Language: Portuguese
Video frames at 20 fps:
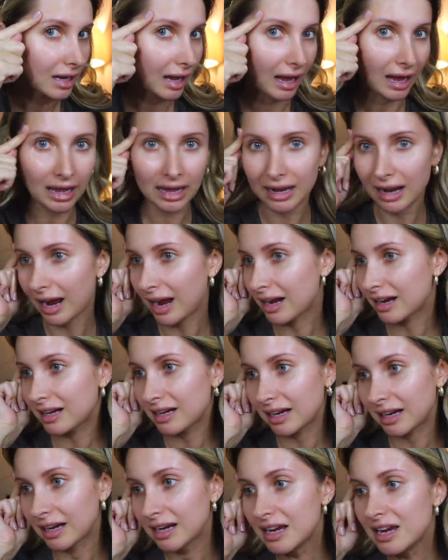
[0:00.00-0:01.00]

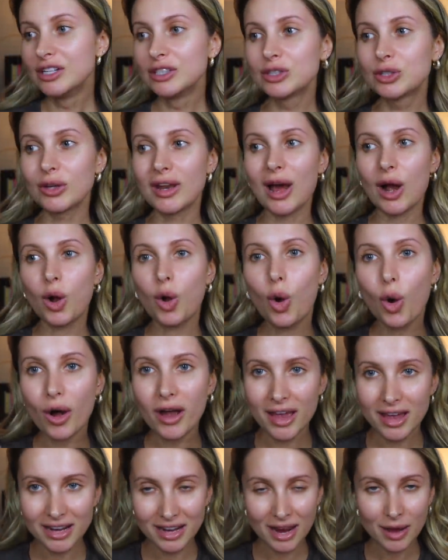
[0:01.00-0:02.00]
Caraca, tô na
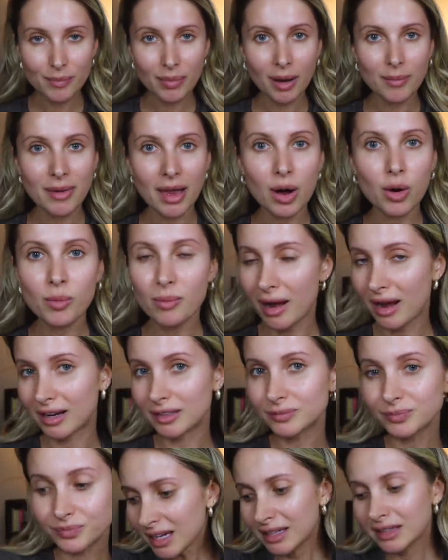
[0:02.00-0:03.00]
correria pra me
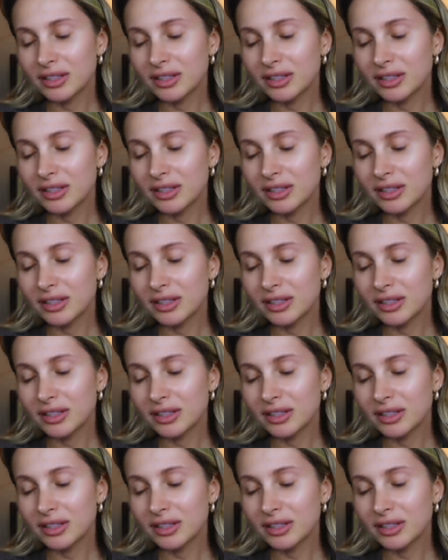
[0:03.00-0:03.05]
arrumar,